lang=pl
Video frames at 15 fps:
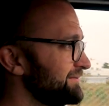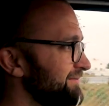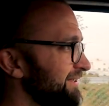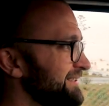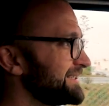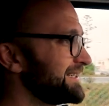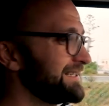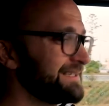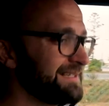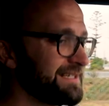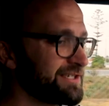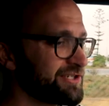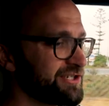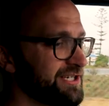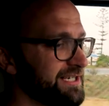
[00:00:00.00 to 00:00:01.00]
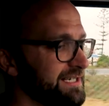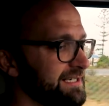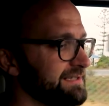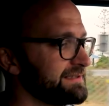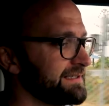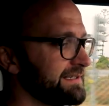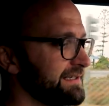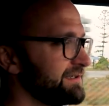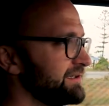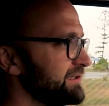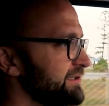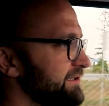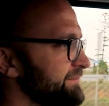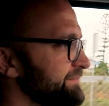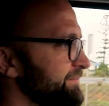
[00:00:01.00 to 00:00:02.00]
weterynarza
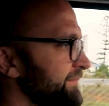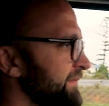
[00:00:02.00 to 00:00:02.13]
takiego